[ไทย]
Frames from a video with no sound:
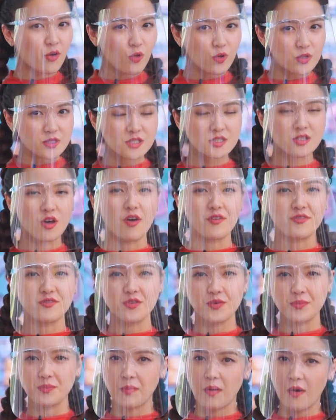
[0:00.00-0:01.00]
คนสอน
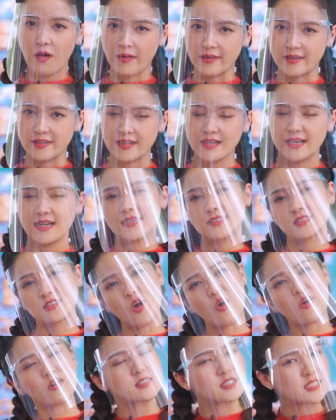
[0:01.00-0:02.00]
ฟุตบอล
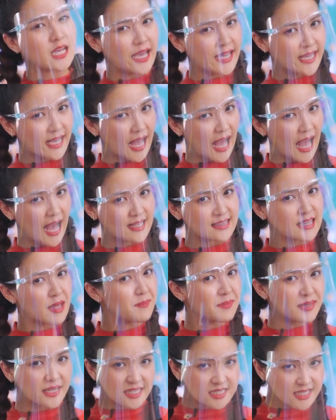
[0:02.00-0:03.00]
ต้องใช้ขาแต่
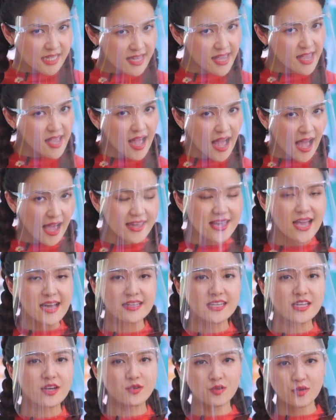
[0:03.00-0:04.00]
ไม่ได้ใช้แค่ขาอย่าง
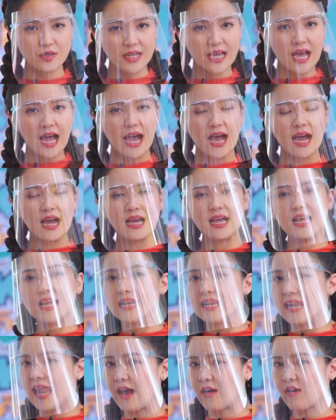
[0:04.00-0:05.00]
เดียวด้วยนะคะ
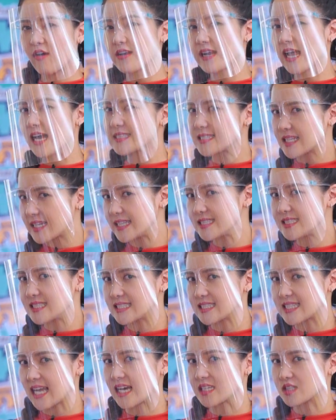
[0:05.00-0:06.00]
แล้วก็ถ้าจะเล่นจริ
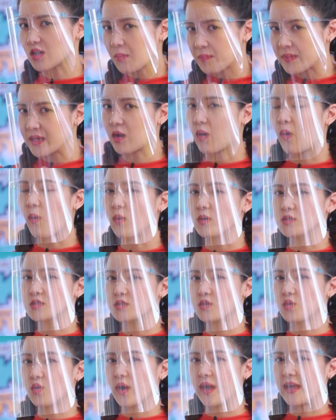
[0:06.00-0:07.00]
งจังต้องมีโค้ช
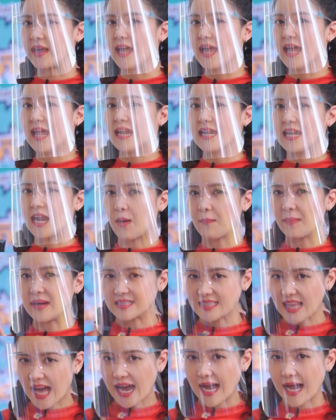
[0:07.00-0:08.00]
ด้วยเรามา
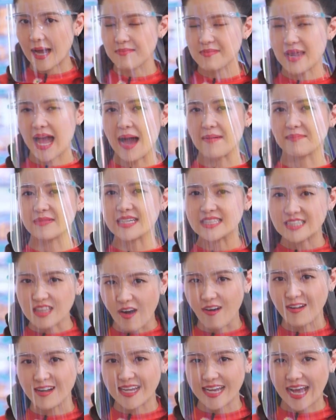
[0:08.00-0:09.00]
ตั้งคำถามกัน
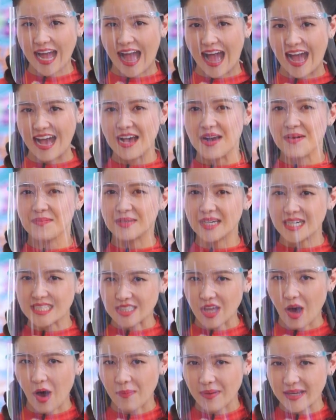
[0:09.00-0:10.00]
ต่อเลยค่ะเพื่อ
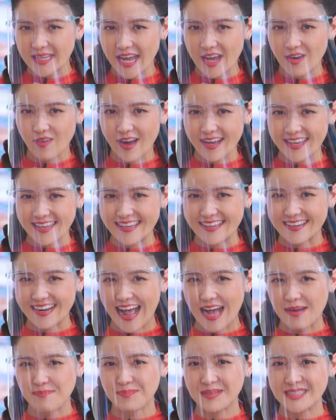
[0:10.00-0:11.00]
ตอบให้ได้ว่ากี
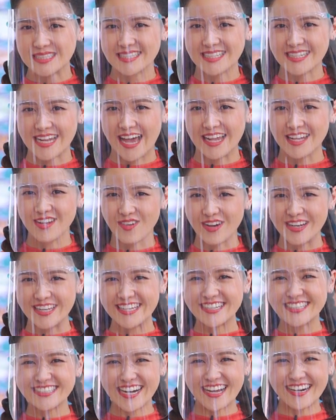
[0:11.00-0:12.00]
ฬาปริศนาในวัน
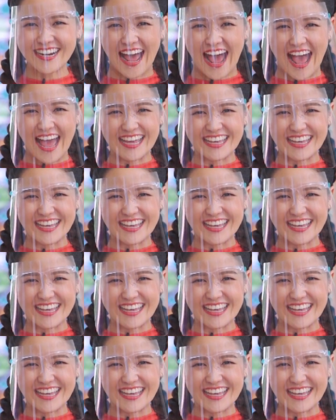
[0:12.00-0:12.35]
นี้คืออะไร